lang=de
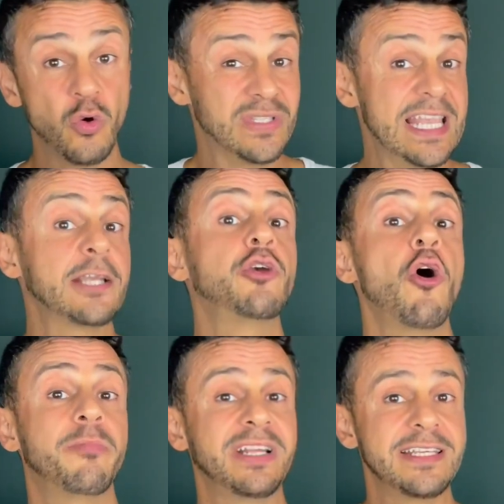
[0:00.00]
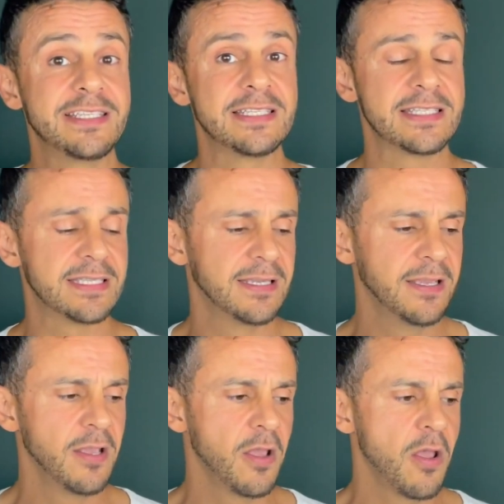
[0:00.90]
und sehr körperlich ist.
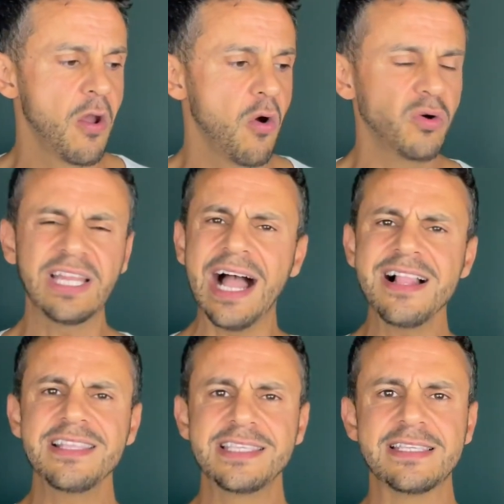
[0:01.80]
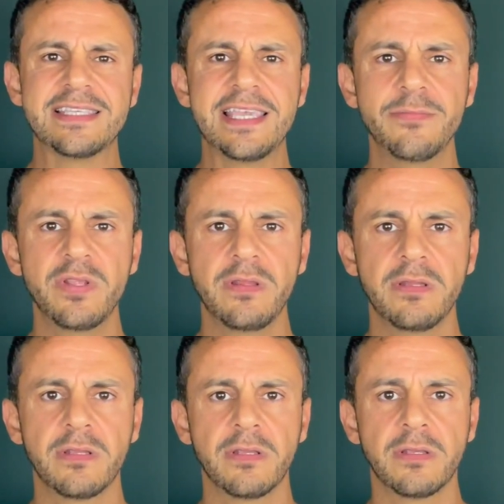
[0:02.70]
Und all diese
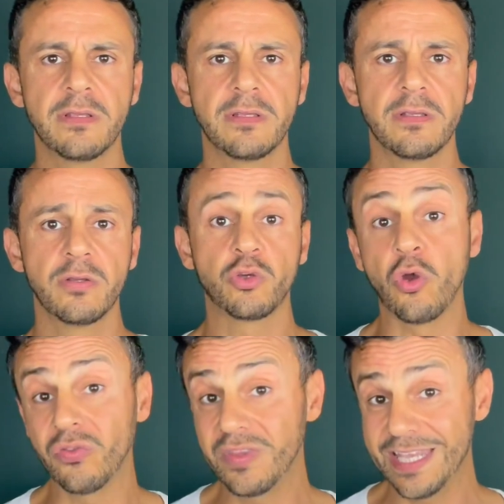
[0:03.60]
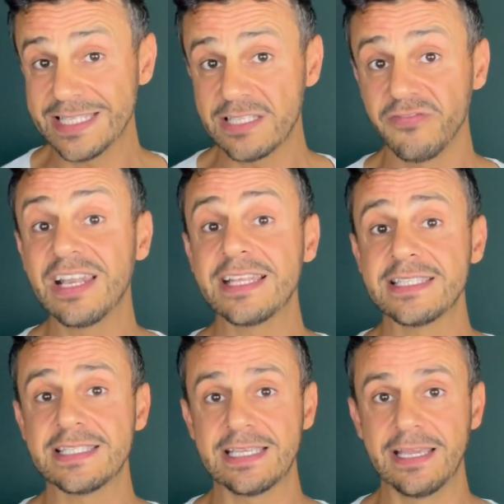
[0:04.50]
Themen könnten jetzt
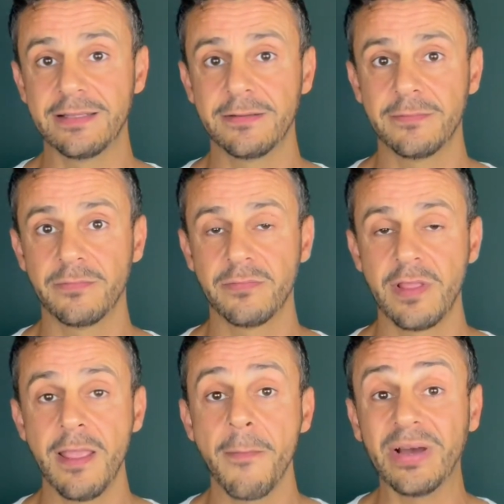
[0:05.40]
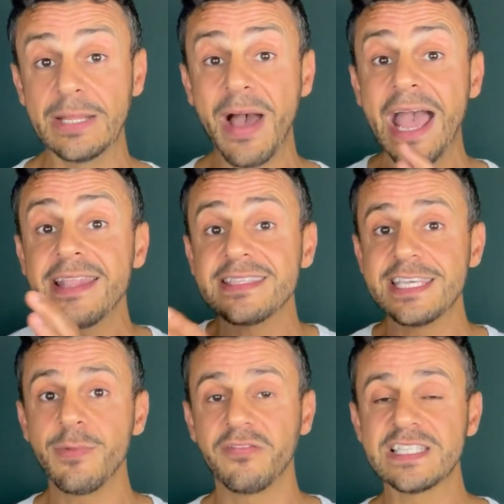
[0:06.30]
verletzt sein. Bei dem einen
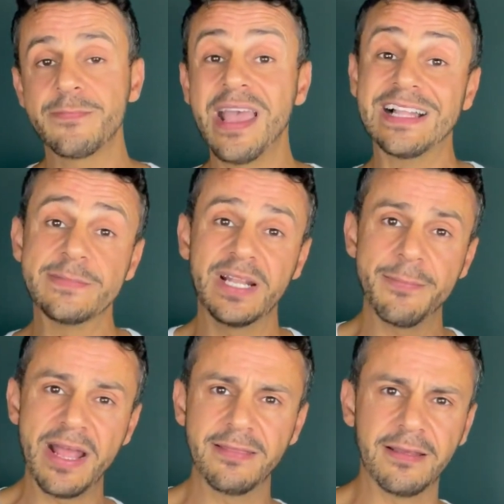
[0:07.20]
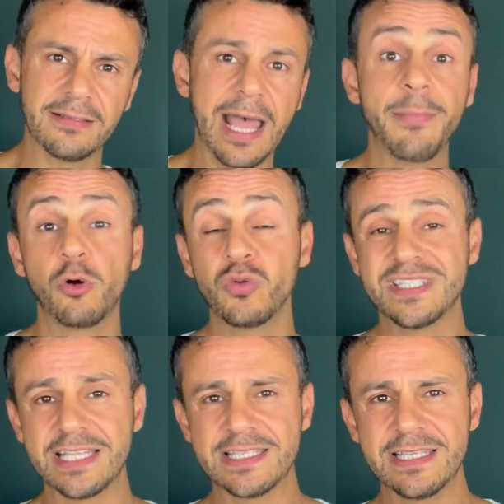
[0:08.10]
Thema was mehr als bei dem anderen. Aber
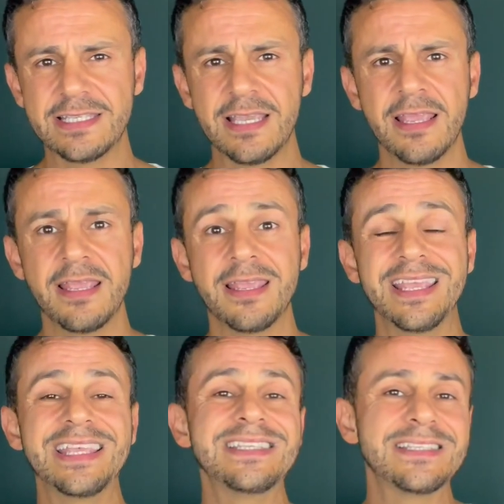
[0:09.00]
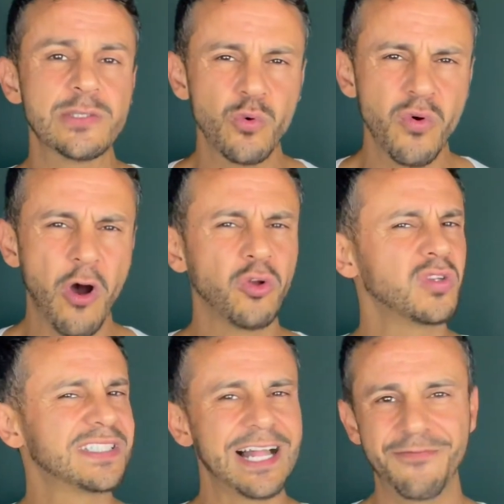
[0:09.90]
grundsätzlich ist es so auch
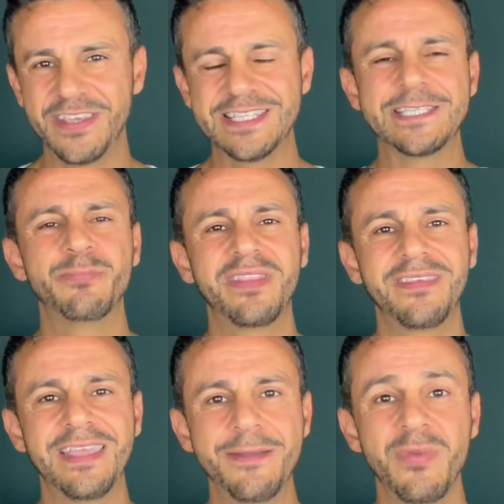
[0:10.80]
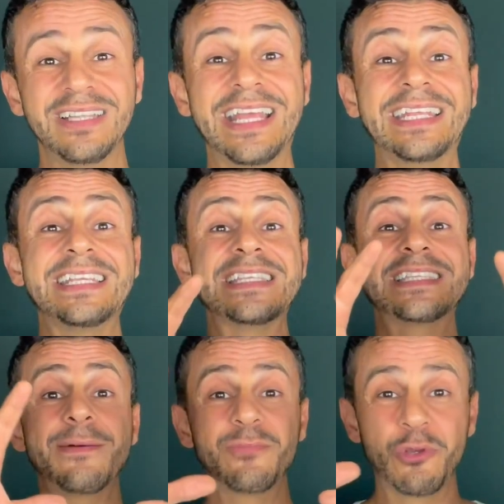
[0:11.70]
total wichtig, bitte immer dein
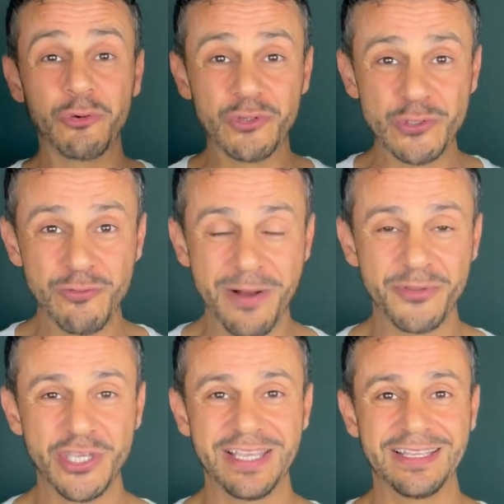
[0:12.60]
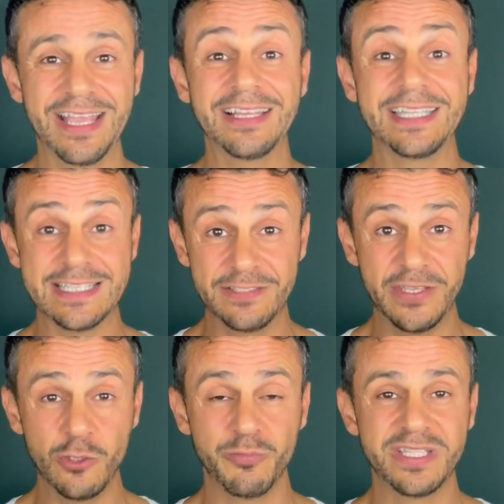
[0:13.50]
Gesamthoroskop abchecken. Ja? Dieses
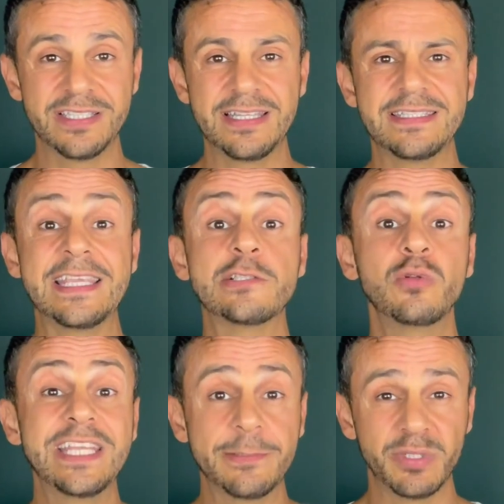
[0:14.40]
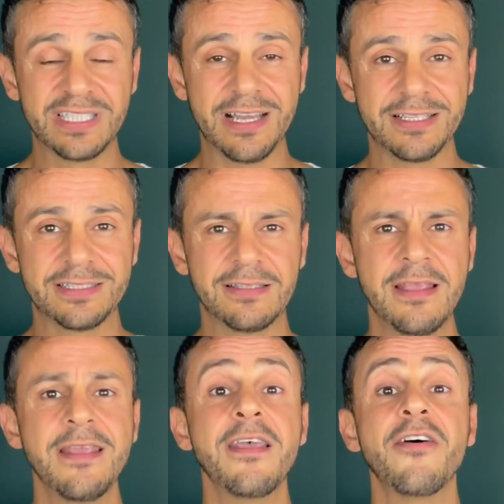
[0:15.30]
Video bitte nicht isoliert betrachten,
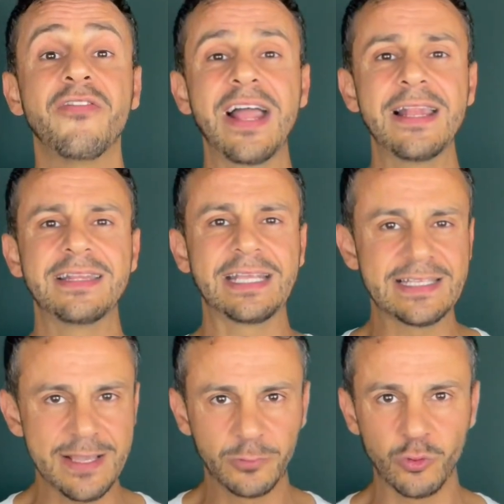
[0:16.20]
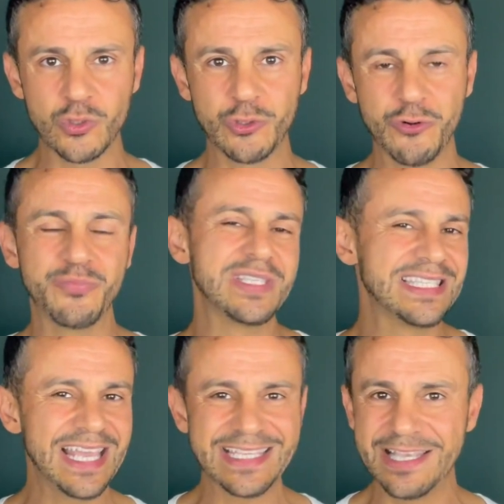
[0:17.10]
weil dein Gesamthoroskop
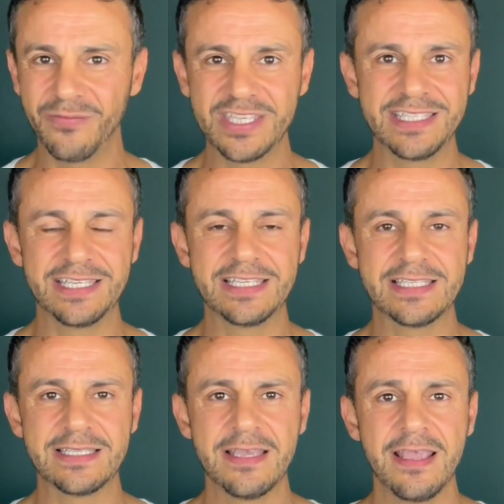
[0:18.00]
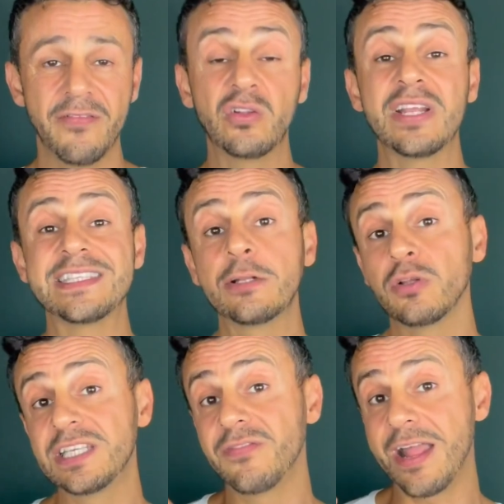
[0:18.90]
sehr, sehr wichtig ist. Wenn du jetzt hier noch
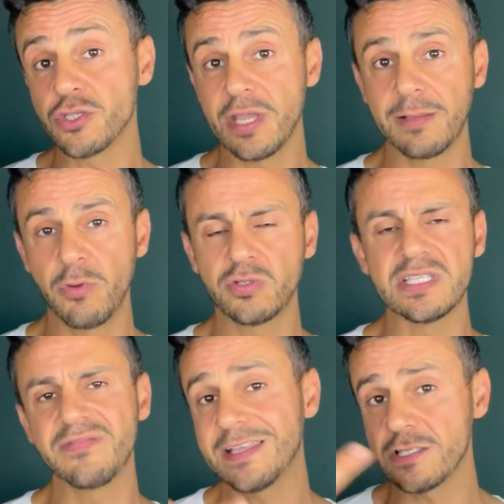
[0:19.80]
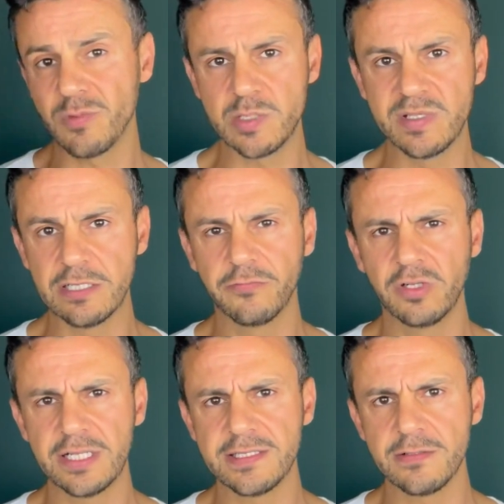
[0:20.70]
tiefer einsteigen möchtest, wäre es zum Beispiel sinnvoll,
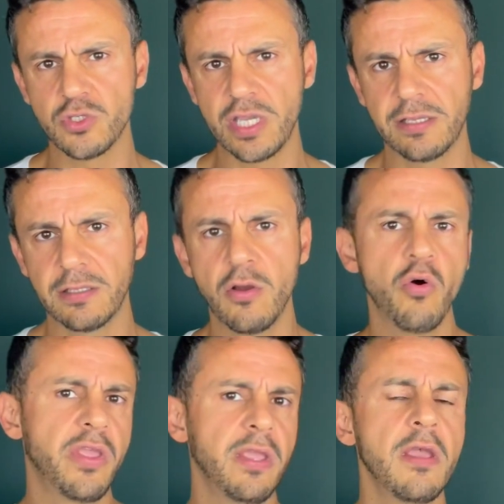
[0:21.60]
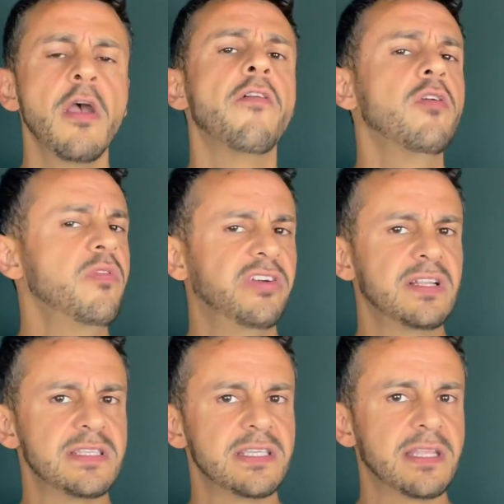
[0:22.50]
jetzt zu checken, okay, wo
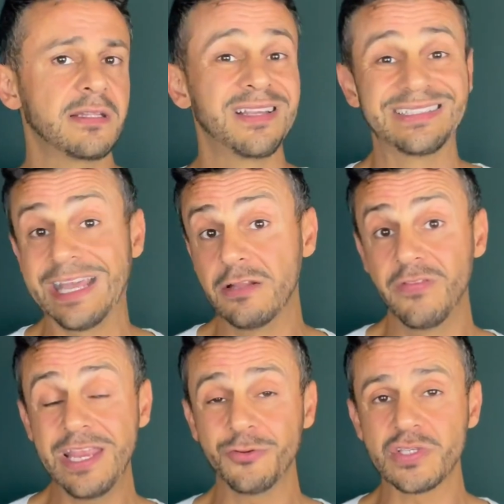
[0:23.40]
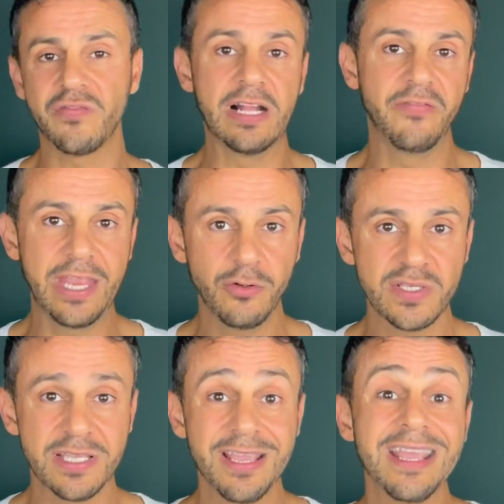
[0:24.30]
befindet sich denn deine Venus? Weil Venus